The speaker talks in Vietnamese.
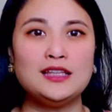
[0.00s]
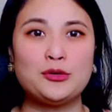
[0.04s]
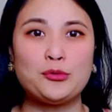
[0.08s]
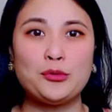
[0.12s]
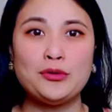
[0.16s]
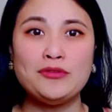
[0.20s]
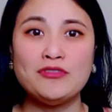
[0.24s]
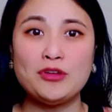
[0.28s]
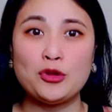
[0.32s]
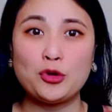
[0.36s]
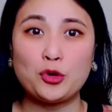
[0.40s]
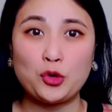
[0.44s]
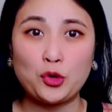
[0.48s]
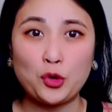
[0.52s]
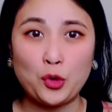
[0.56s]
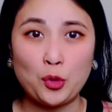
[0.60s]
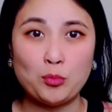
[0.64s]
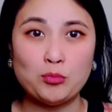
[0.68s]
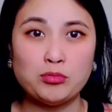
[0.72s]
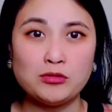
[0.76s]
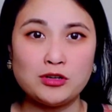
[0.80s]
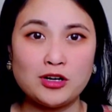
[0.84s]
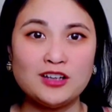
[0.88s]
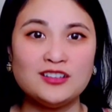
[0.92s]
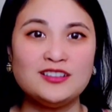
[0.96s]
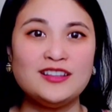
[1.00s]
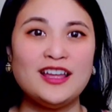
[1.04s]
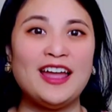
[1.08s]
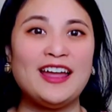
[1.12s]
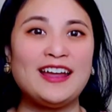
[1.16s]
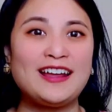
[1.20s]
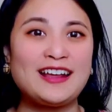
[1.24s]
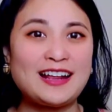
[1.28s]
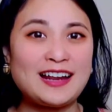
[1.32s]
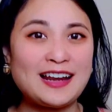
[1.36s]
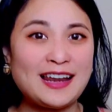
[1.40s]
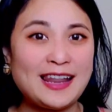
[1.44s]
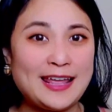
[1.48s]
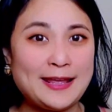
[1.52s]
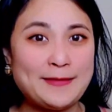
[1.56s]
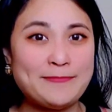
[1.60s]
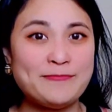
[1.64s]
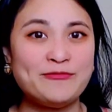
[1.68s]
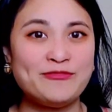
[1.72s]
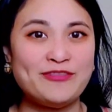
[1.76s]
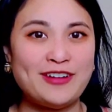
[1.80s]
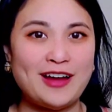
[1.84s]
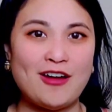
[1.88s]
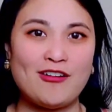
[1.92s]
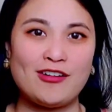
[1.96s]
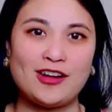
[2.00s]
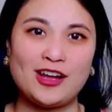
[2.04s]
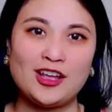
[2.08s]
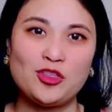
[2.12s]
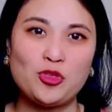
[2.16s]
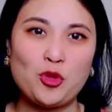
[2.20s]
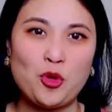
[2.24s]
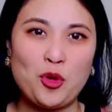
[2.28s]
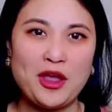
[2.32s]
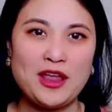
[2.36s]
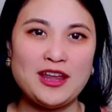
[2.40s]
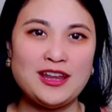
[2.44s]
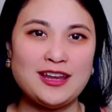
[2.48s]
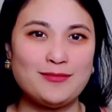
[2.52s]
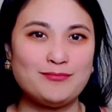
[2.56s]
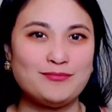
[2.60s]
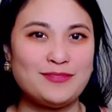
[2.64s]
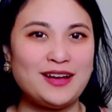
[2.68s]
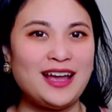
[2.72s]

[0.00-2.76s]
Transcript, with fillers: thì quý vị cũng có thể claim vào cái thuế năm